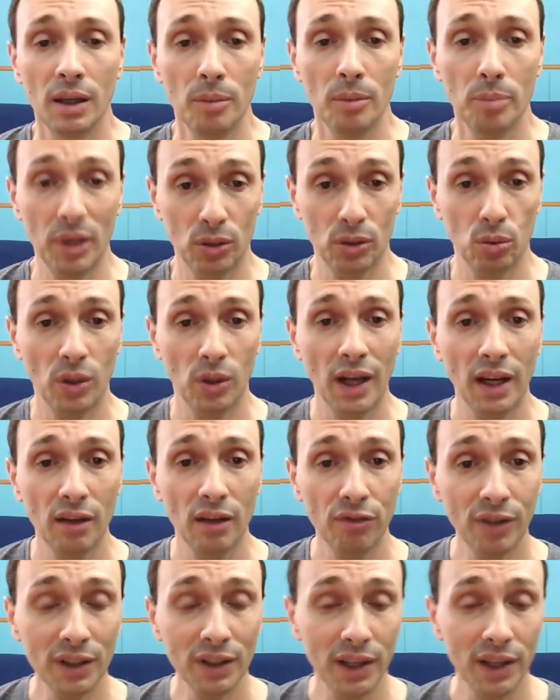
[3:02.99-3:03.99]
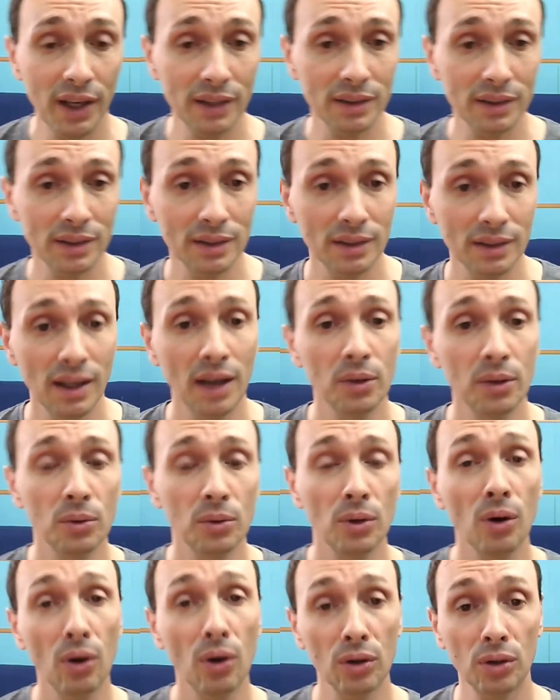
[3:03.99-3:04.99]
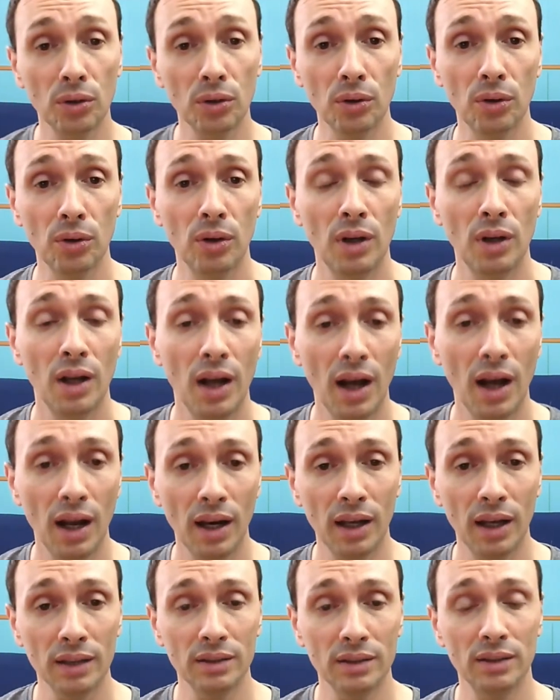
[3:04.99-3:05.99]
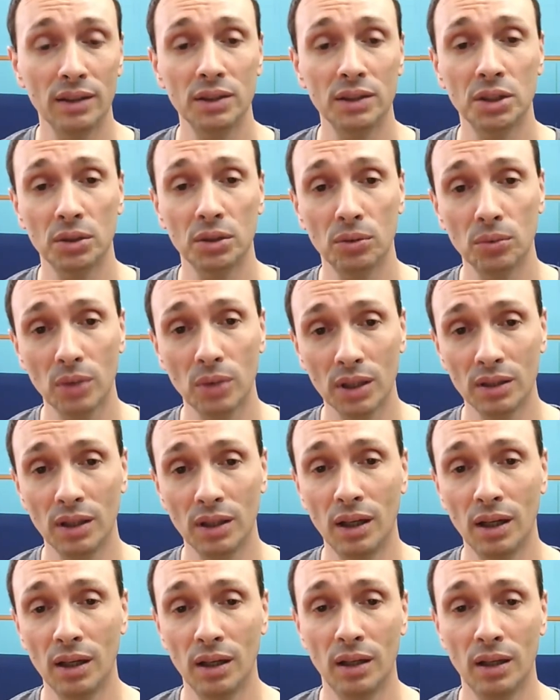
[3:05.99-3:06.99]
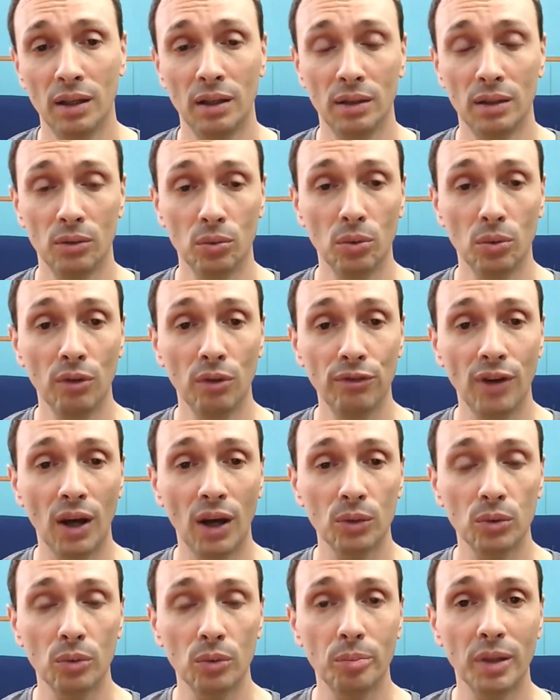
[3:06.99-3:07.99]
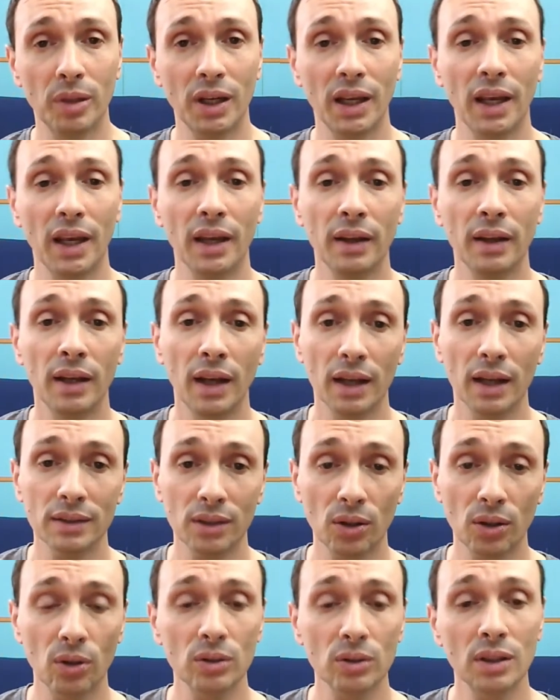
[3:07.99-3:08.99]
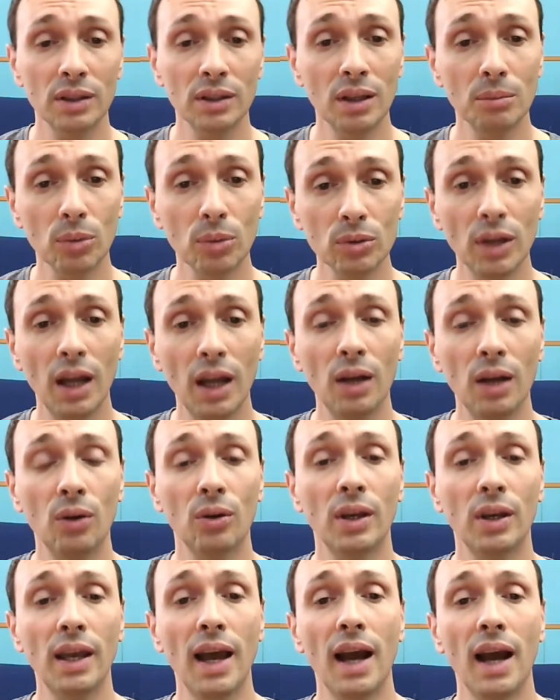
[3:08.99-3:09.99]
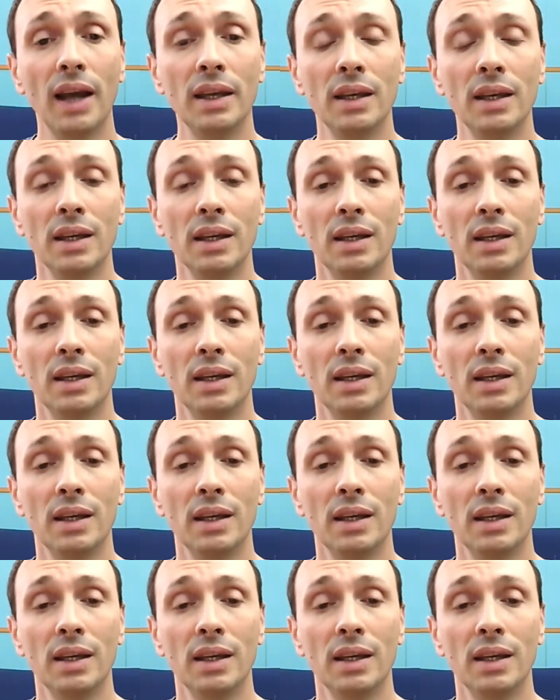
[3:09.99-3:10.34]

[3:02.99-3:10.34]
Per suonare il Fa diesis dai un occhio alla diteggiatura del eh, tuo flauto perché a seconda del modello che hai